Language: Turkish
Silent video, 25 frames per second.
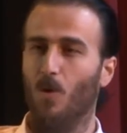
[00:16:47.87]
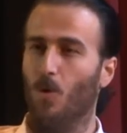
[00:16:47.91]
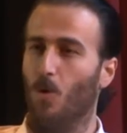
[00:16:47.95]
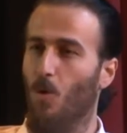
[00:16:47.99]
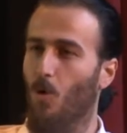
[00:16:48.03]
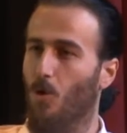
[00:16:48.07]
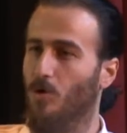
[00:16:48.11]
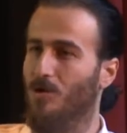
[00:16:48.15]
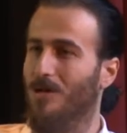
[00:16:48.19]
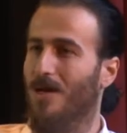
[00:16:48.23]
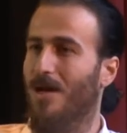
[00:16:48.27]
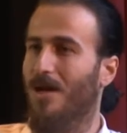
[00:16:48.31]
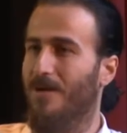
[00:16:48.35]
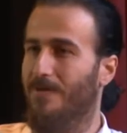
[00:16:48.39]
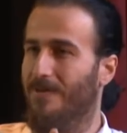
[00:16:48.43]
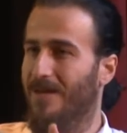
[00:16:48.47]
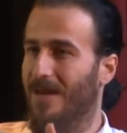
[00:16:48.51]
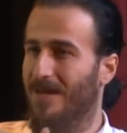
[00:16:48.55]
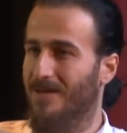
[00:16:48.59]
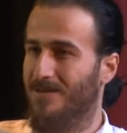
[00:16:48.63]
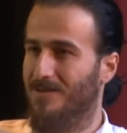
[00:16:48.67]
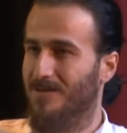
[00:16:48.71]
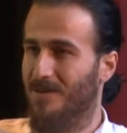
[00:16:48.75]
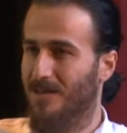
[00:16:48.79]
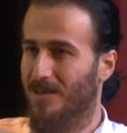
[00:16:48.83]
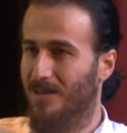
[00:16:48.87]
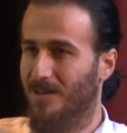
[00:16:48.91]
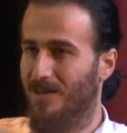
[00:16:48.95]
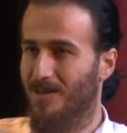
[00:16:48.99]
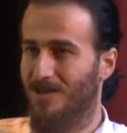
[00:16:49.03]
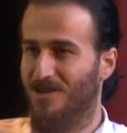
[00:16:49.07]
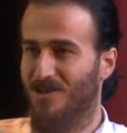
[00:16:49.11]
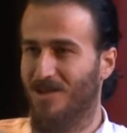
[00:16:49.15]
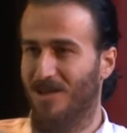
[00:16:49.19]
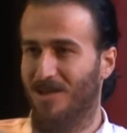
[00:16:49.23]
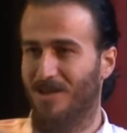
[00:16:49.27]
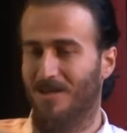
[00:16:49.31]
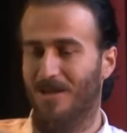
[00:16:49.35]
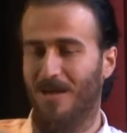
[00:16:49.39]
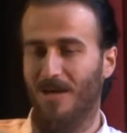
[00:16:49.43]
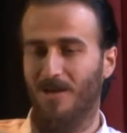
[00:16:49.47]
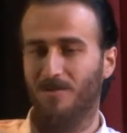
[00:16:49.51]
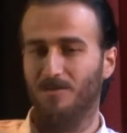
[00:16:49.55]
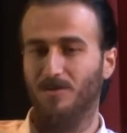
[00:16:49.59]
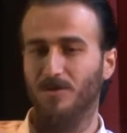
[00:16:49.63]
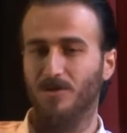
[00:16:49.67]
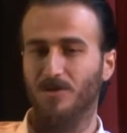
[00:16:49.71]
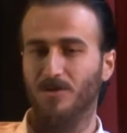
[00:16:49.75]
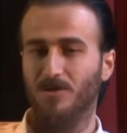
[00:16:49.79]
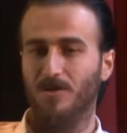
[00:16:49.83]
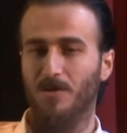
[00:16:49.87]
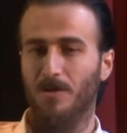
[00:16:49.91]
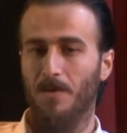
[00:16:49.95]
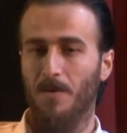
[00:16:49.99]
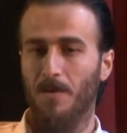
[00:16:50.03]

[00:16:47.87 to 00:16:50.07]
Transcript: O da derslere gireceklermiş.